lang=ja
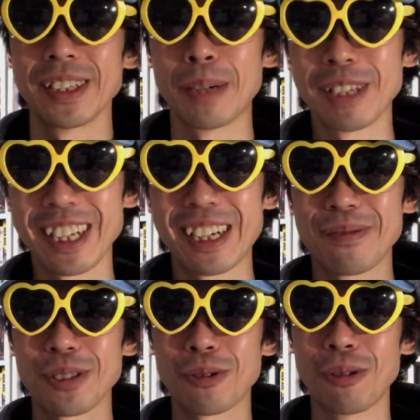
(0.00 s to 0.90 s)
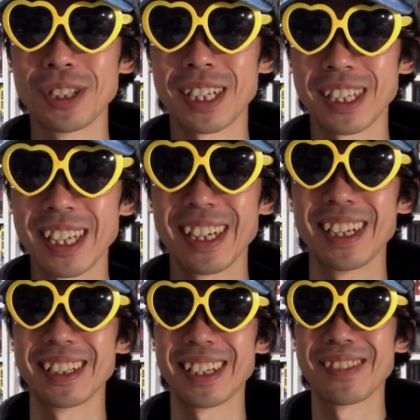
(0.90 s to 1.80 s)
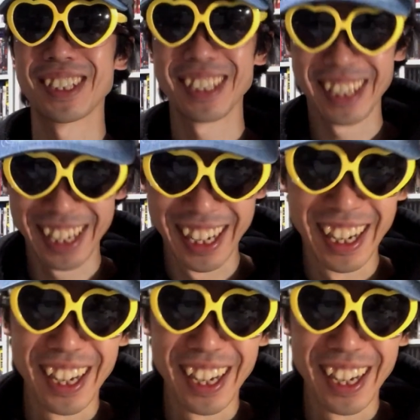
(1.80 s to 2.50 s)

山寺浩二さんはね、えー、されてますね。